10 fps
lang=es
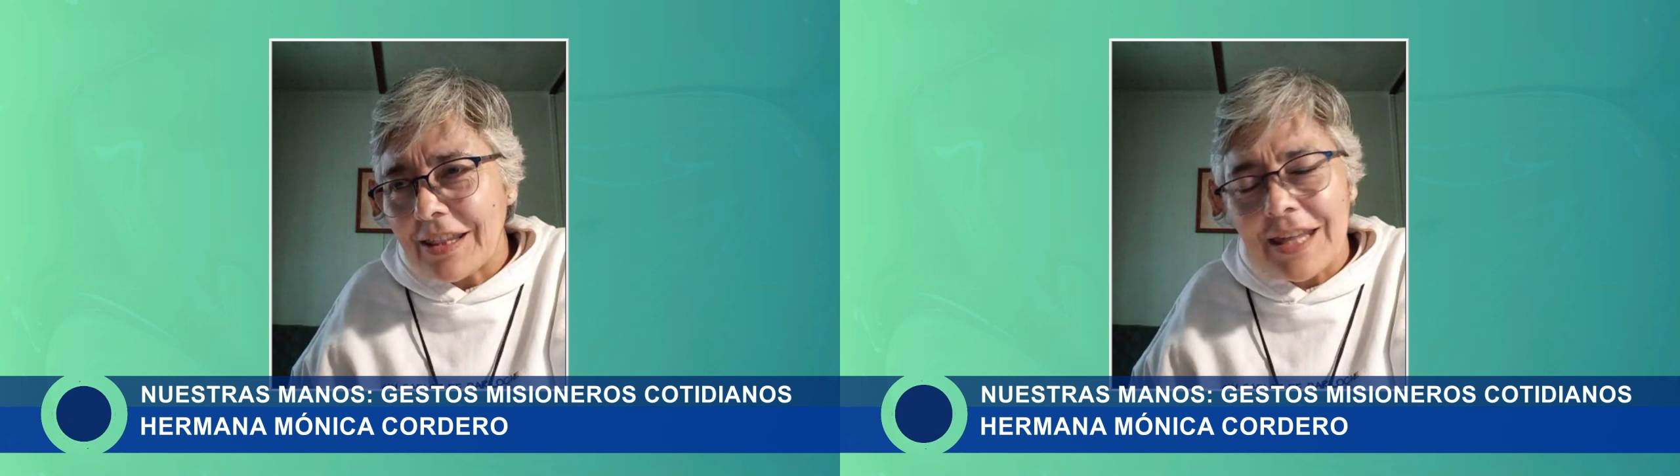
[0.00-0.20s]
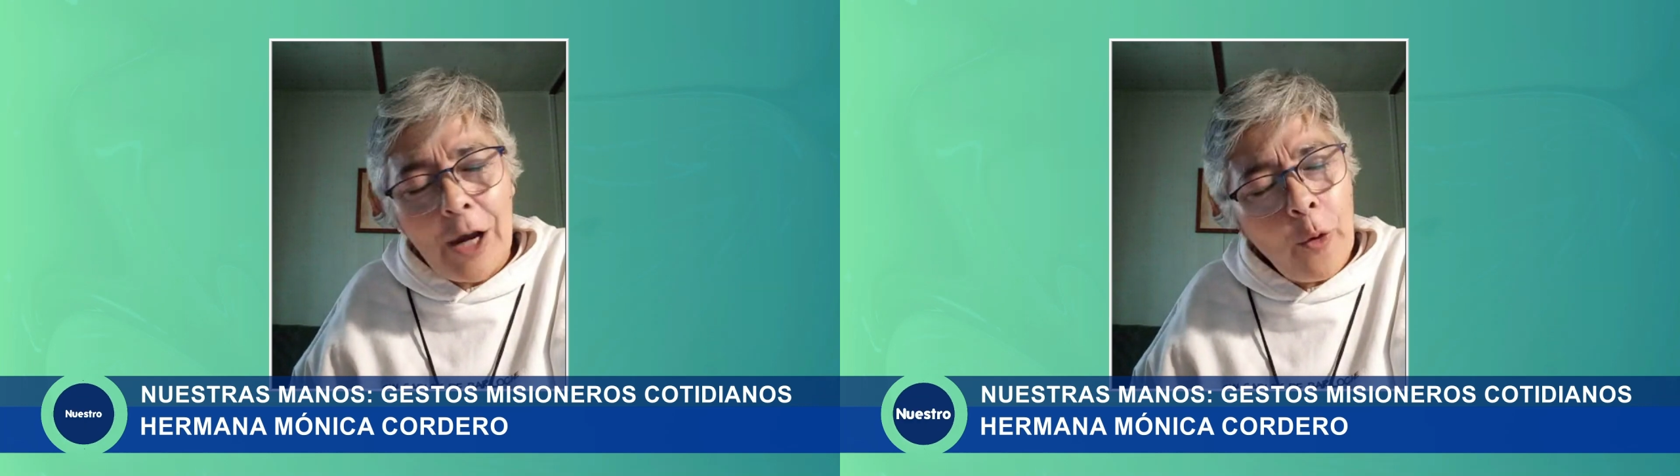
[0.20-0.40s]

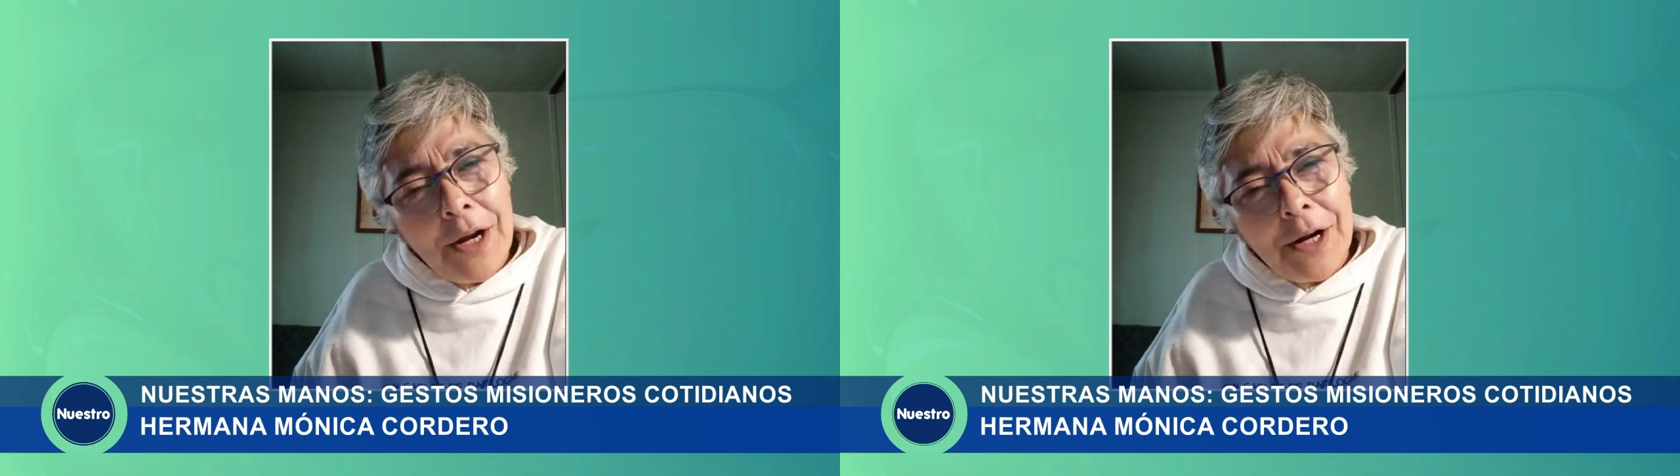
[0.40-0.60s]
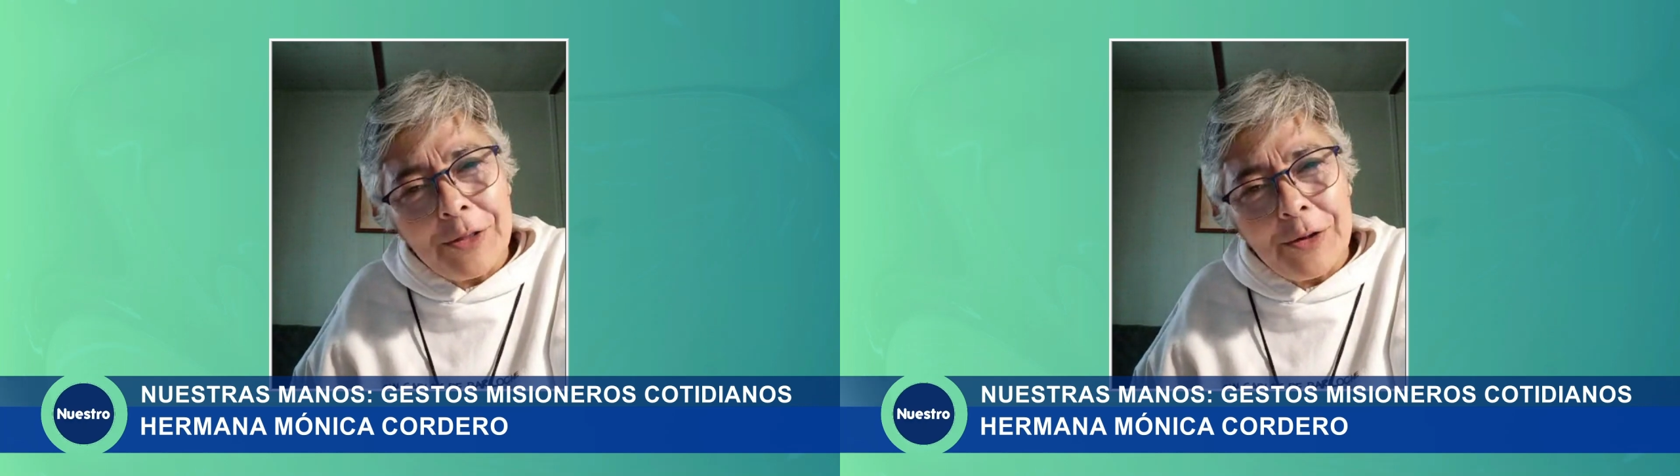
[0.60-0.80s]

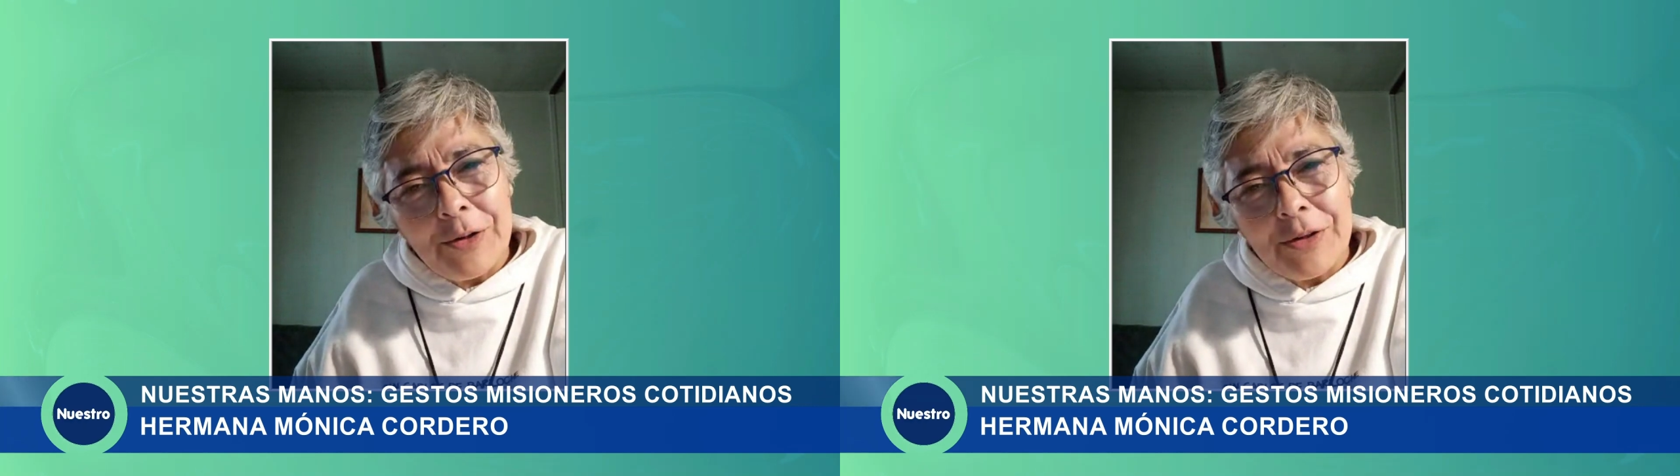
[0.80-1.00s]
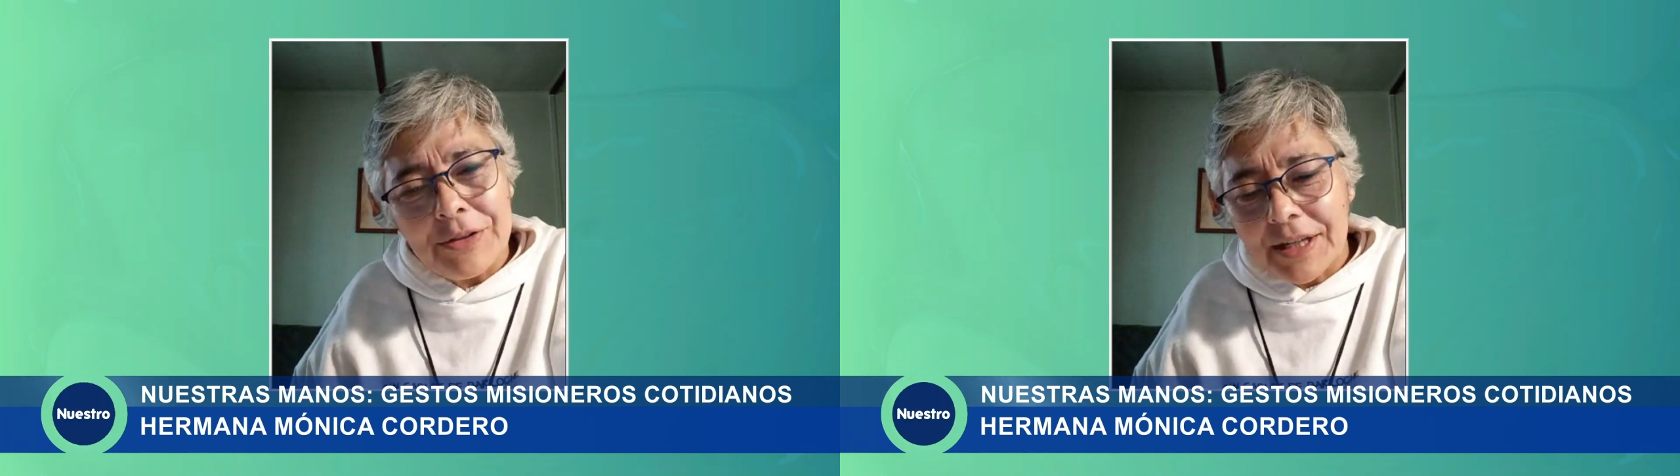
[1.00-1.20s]

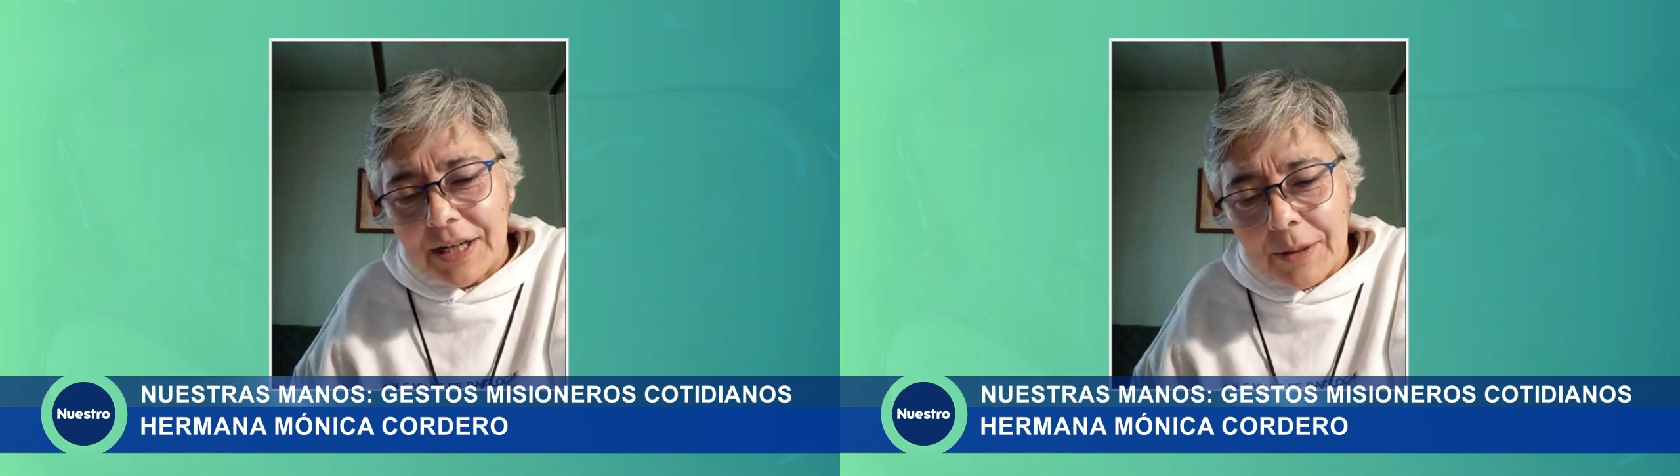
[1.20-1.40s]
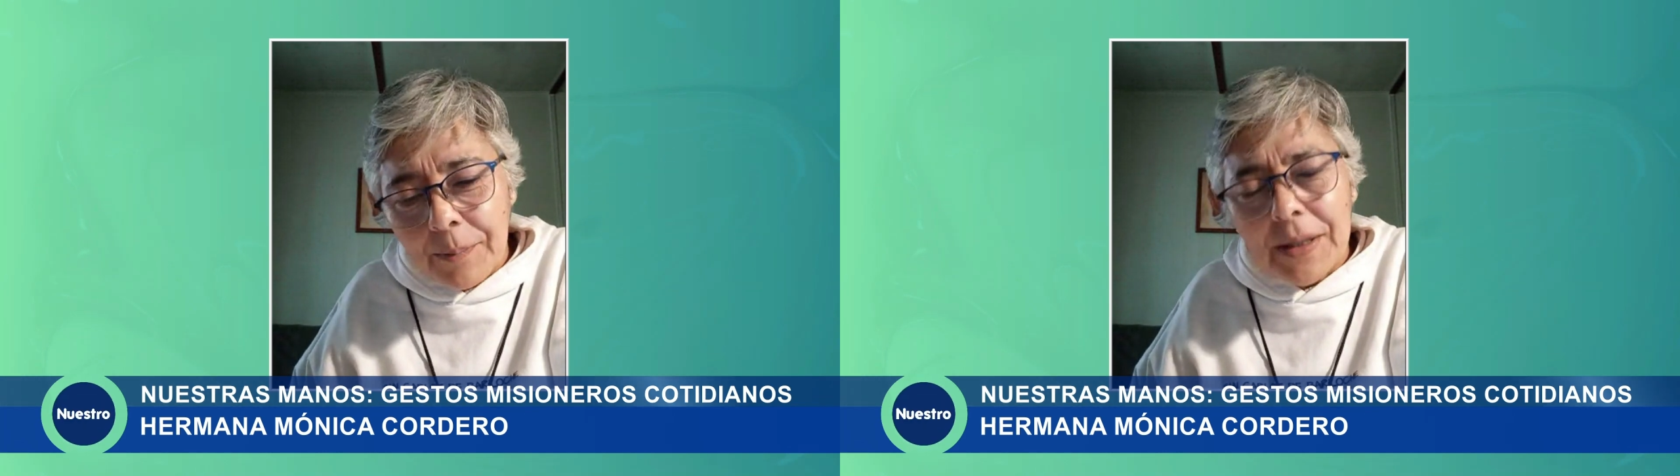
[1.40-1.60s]
acuerdo, de
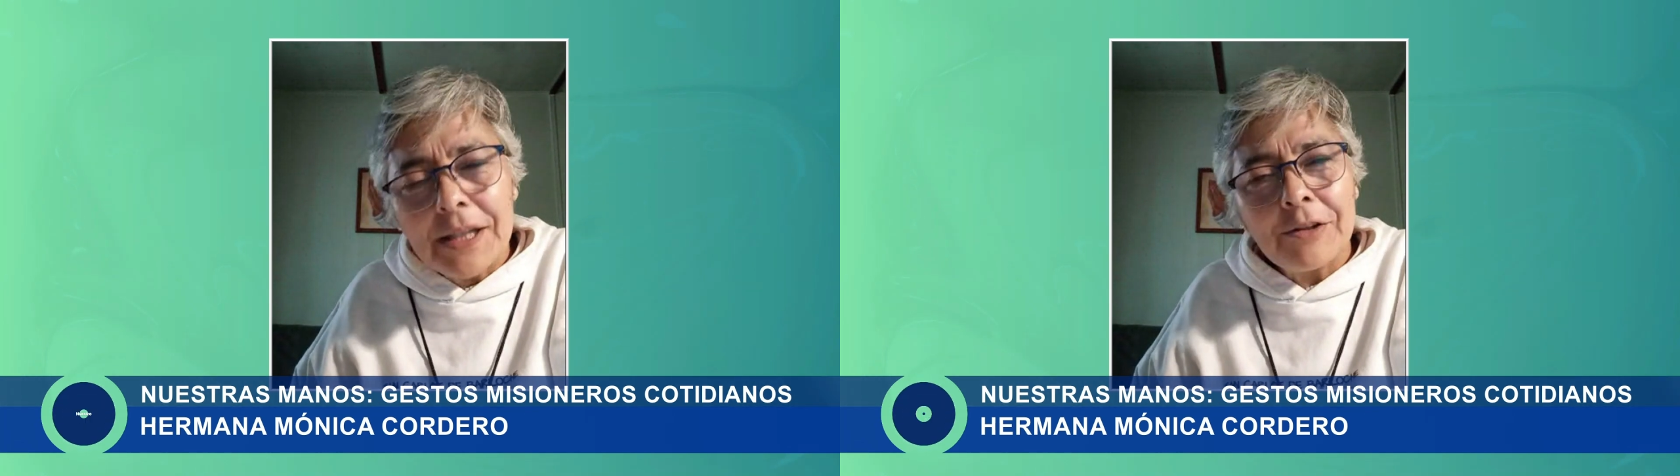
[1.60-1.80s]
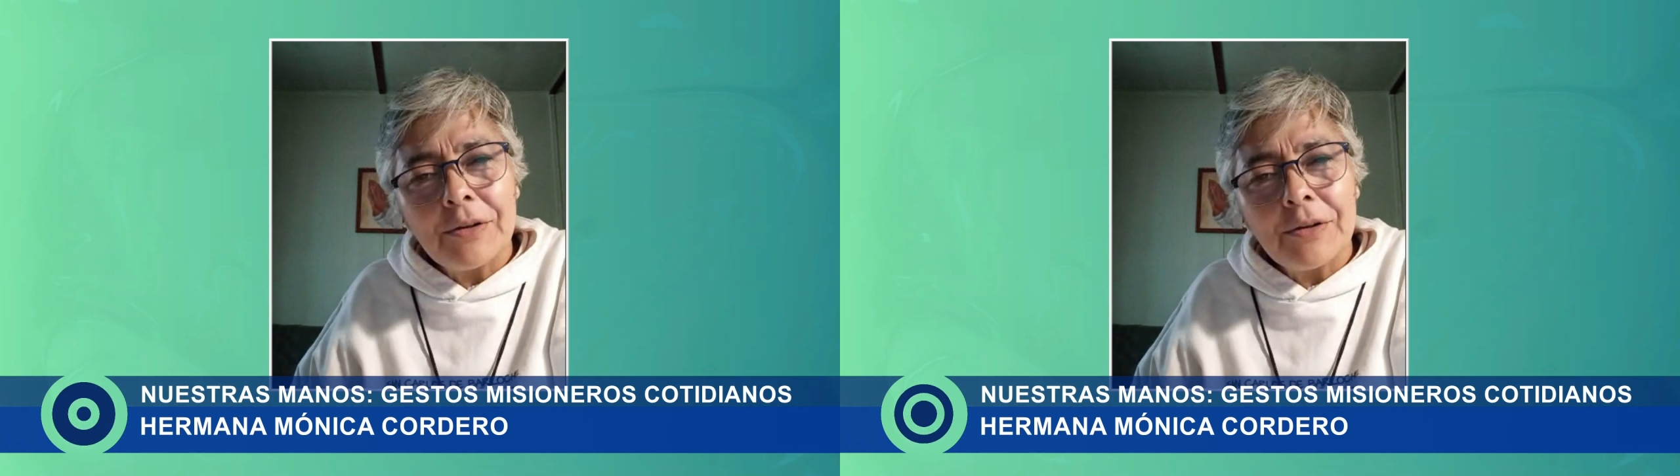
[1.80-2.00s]
respeto,